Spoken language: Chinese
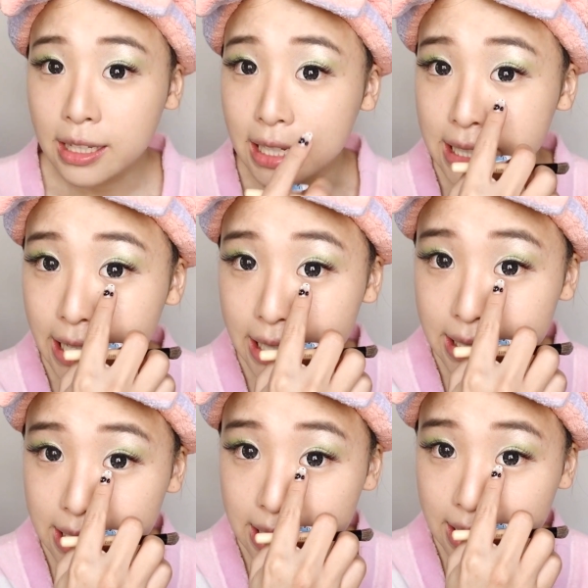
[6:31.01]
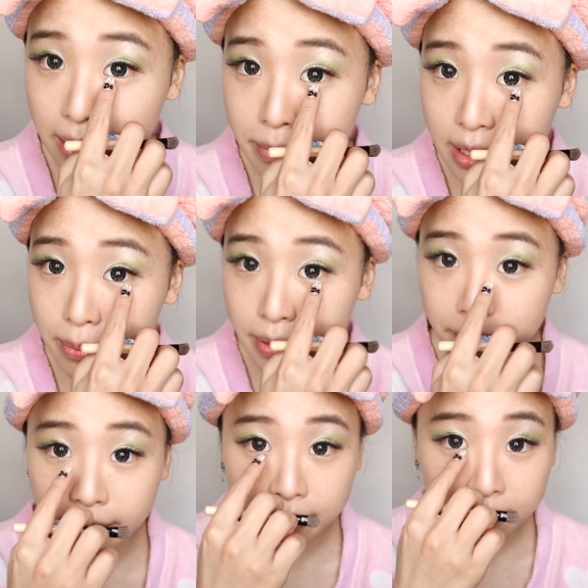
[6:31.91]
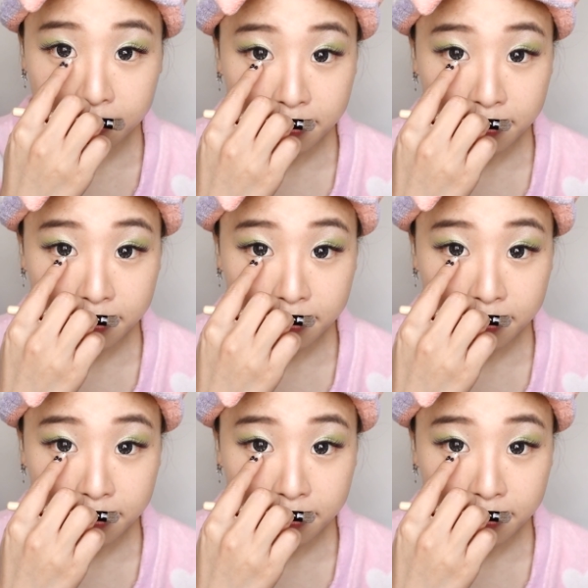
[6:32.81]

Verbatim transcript: 打在眼睛下面的地方。